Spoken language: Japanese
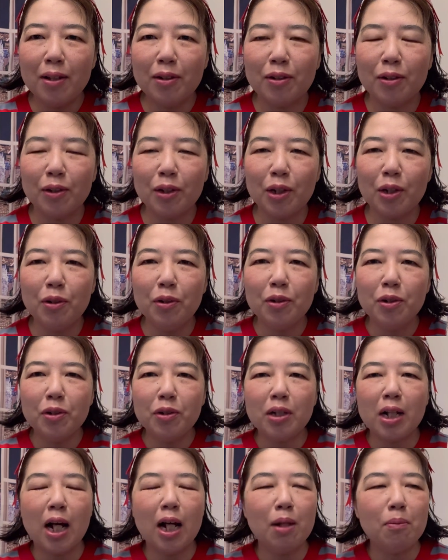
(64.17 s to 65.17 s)
す。牛
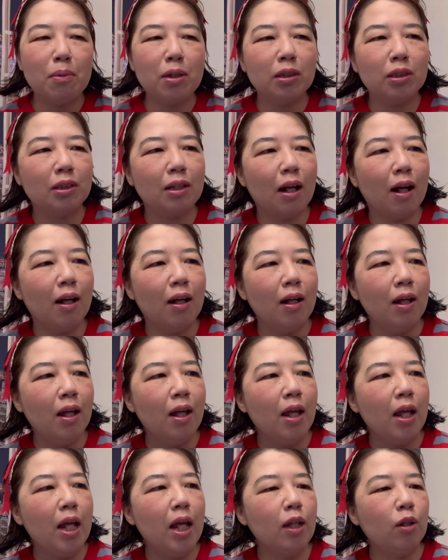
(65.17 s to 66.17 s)
乳買いました。
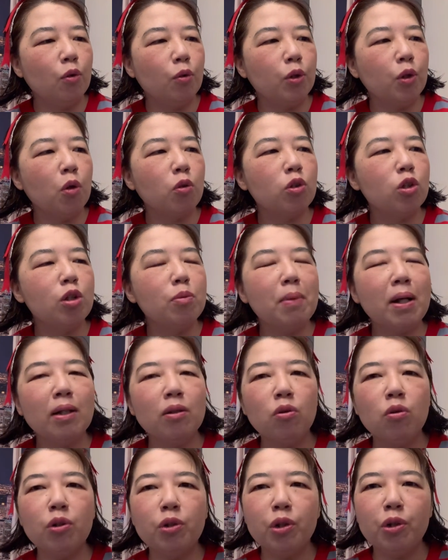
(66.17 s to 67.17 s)
えっ、ー、と、四つ葉
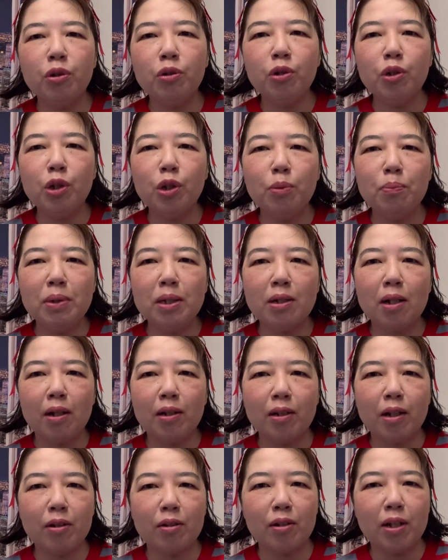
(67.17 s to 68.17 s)
の牛乳みた
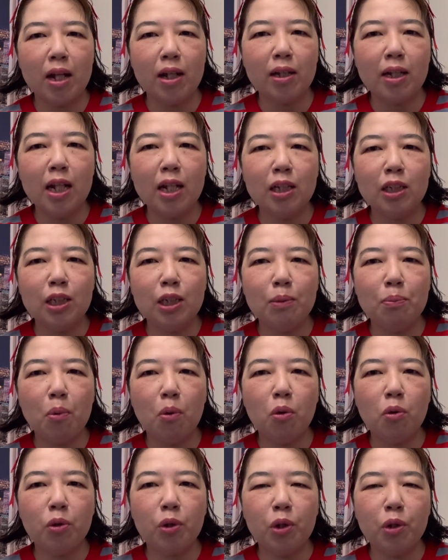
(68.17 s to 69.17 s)
いですね。低脂
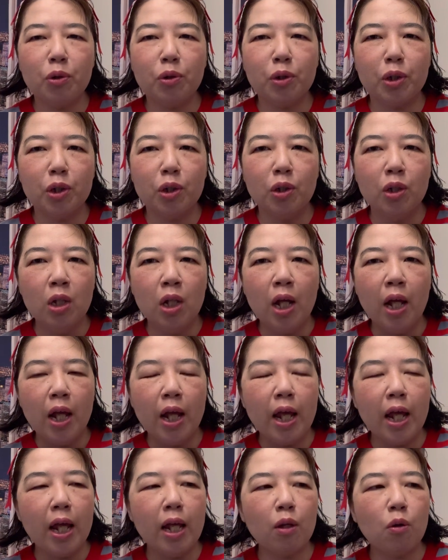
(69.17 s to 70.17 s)
肪牛乳。
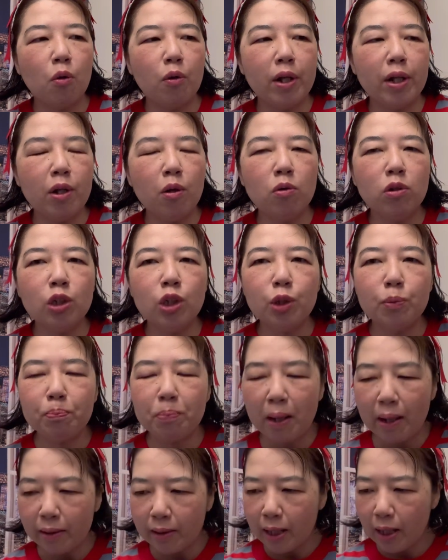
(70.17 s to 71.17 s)
えー、これ
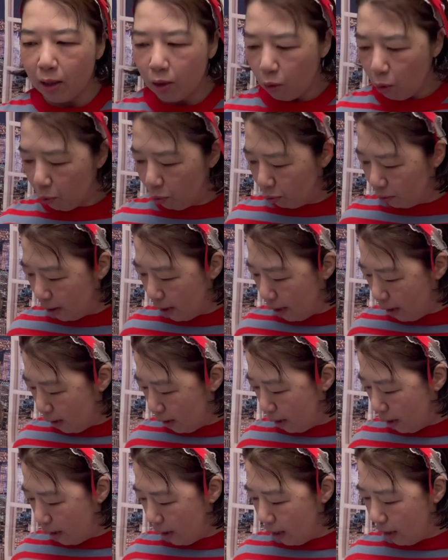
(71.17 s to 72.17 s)
40%オフで、
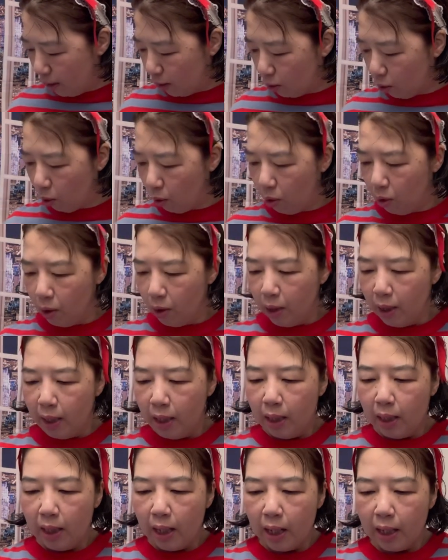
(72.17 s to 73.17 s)
えっ、ー、と、
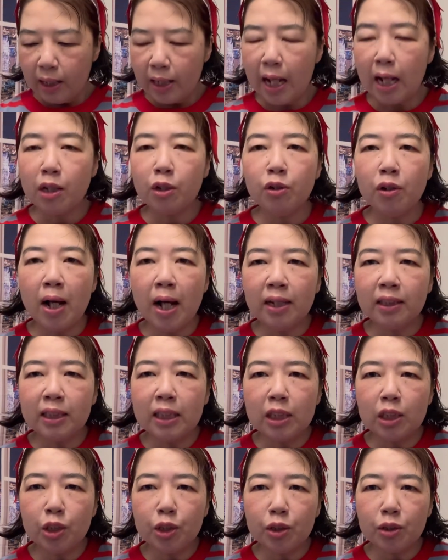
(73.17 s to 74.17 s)

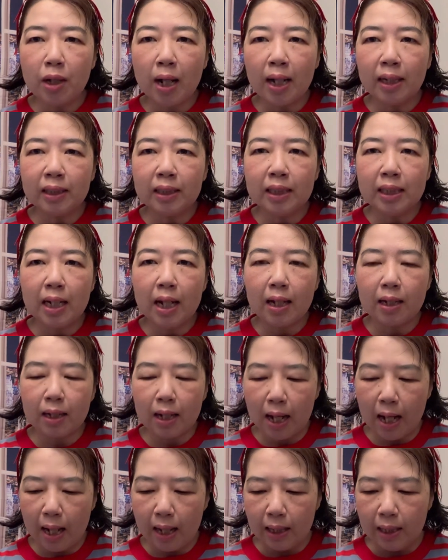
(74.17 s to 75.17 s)
188円
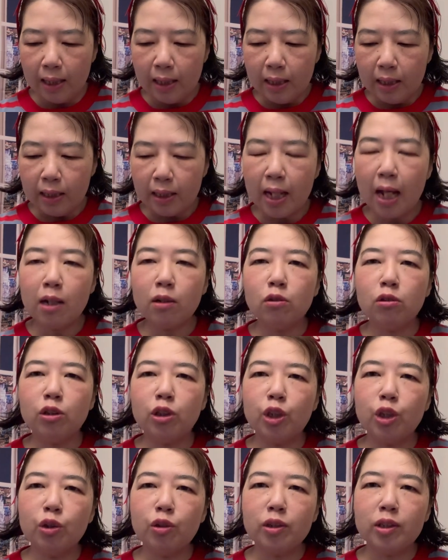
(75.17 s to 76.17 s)
が
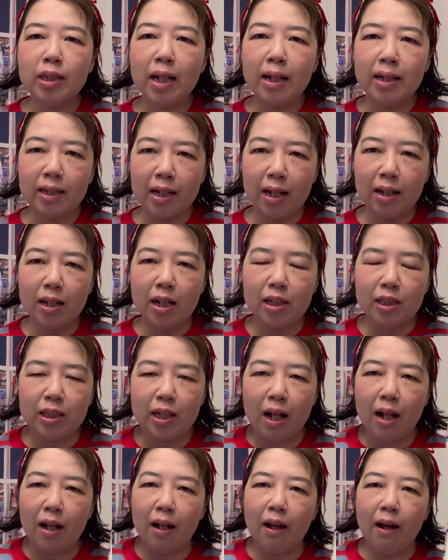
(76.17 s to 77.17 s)
113円でし
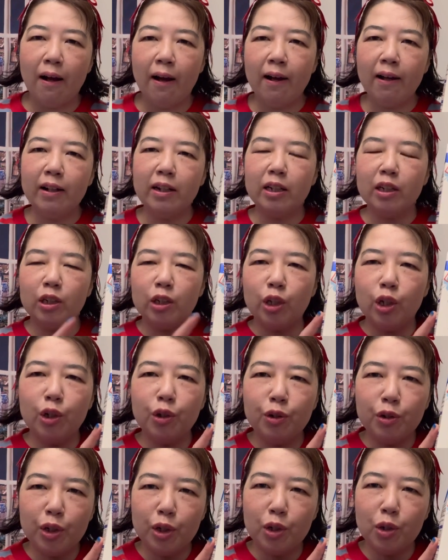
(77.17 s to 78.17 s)
た。はい、
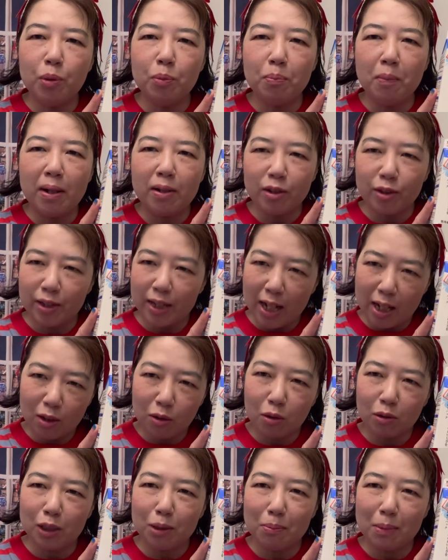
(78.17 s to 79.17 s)
牛乳、まず
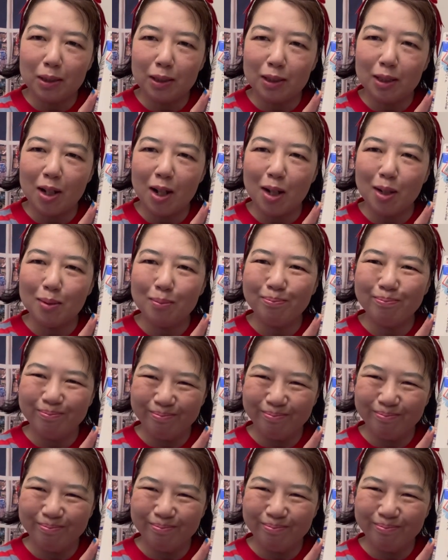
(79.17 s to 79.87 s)
ゲットしました。